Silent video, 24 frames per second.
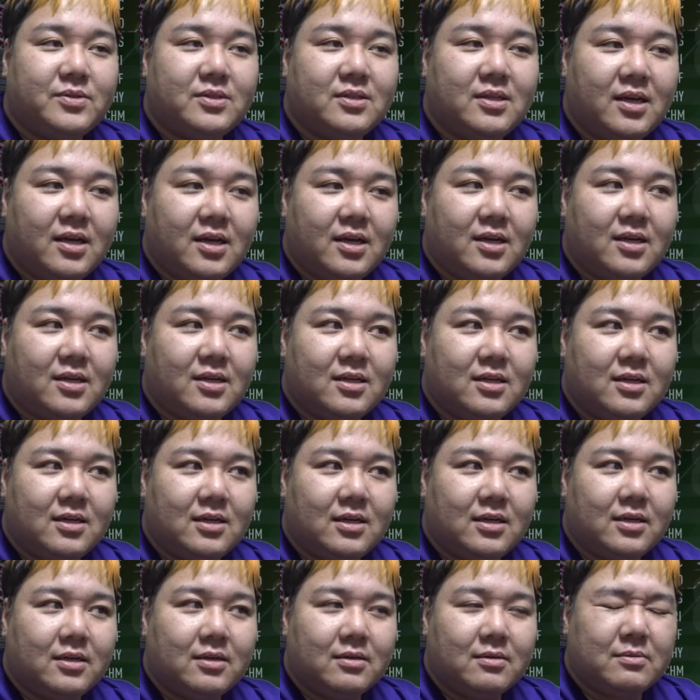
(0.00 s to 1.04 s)
ね、
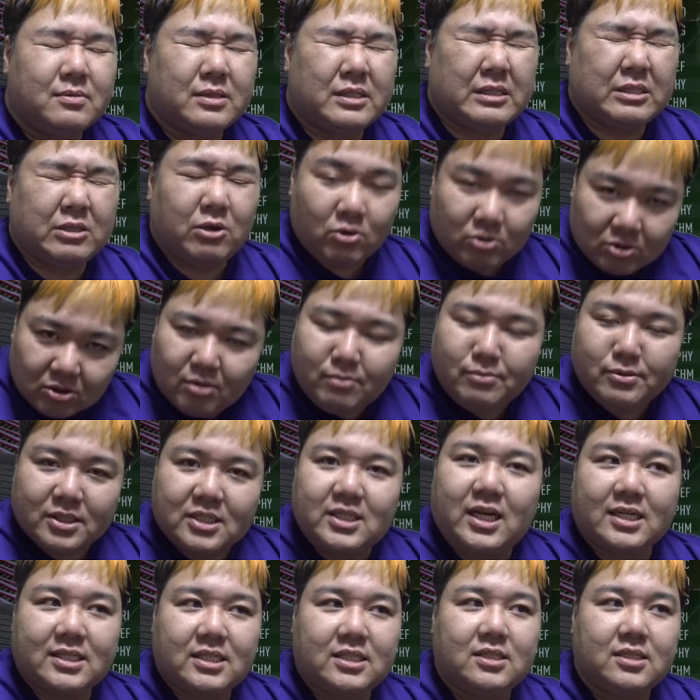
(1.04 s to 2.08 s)
相当難
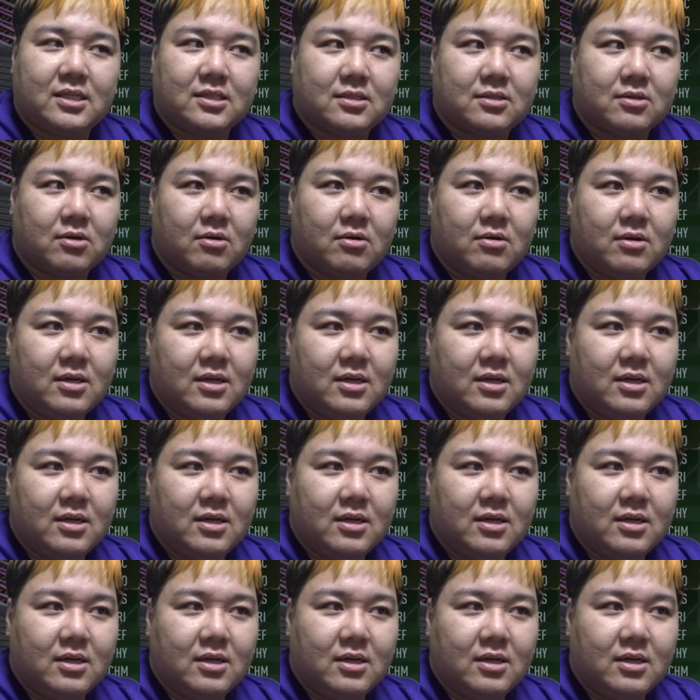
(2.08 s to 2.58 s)
しいんですよ。